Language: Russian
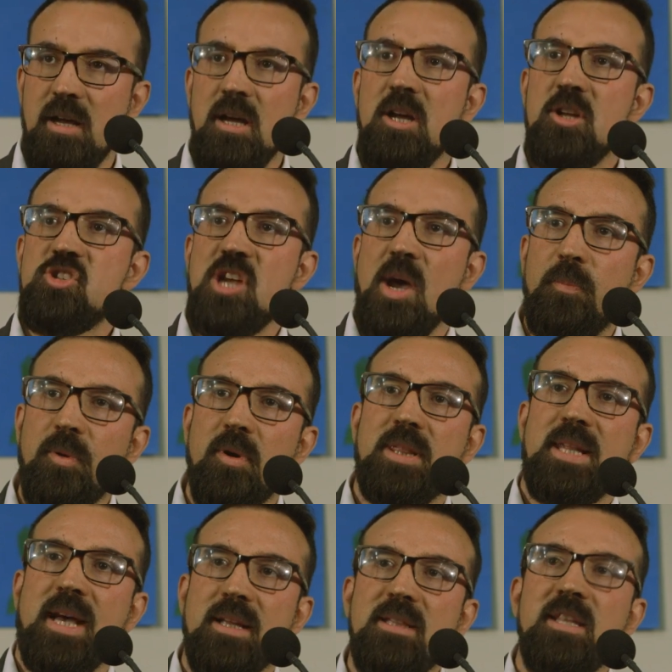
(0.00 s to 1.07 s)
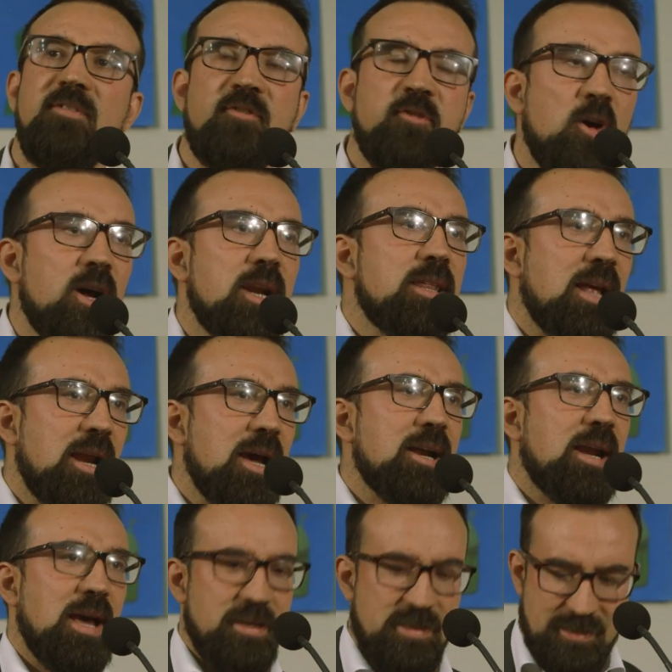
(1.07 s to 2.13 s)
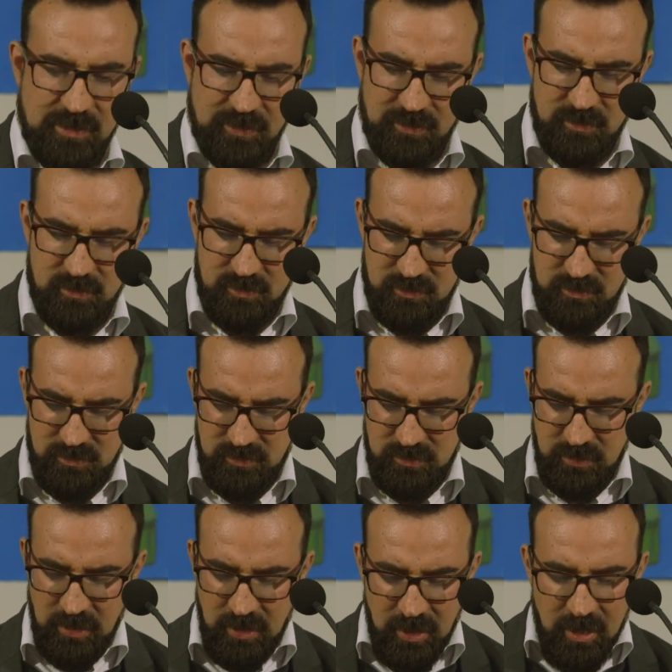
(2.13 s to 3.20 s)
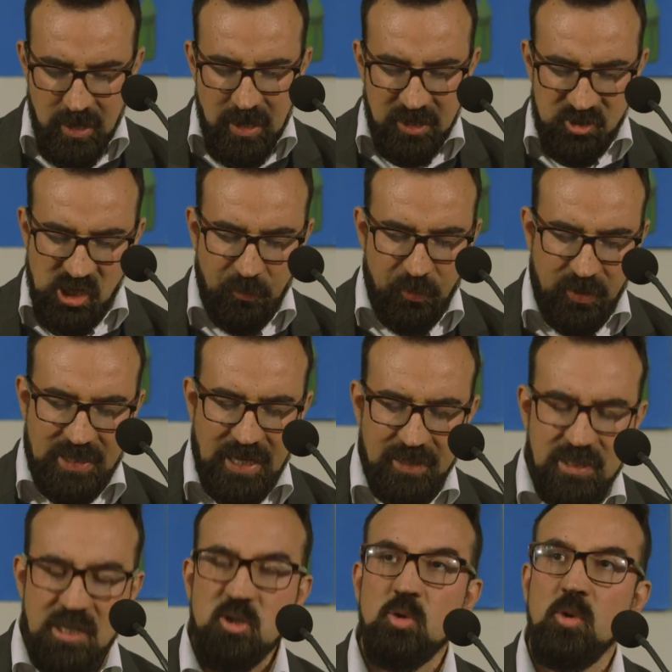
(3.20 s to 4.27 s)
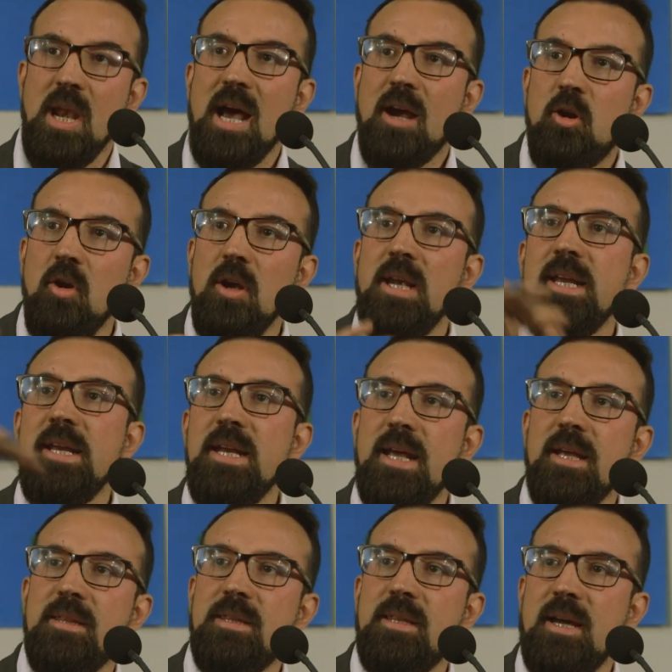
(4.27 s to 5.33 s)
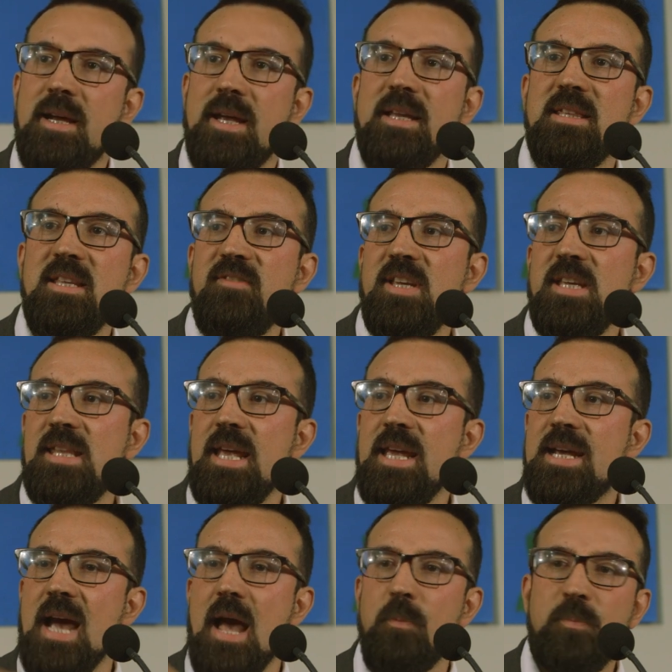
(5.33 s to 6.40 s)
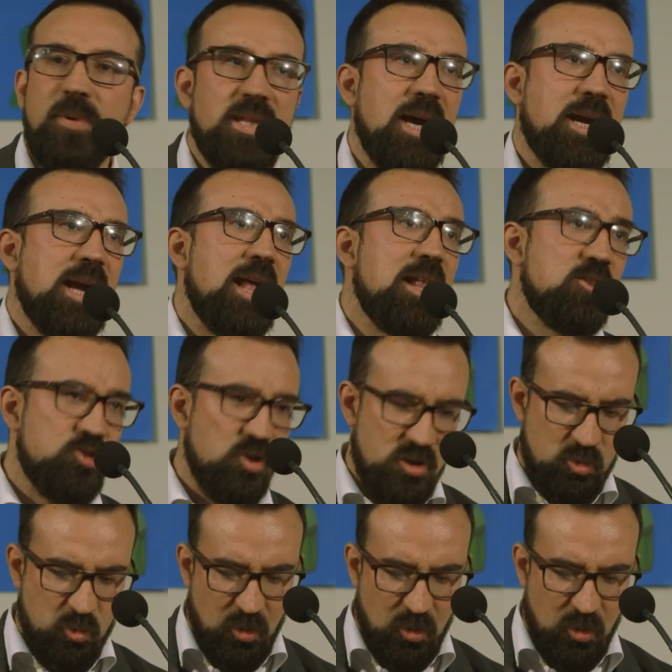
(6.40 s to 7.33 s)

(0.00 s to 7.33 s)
когда вы э, с нами пошли во время снегопада э, на один холм.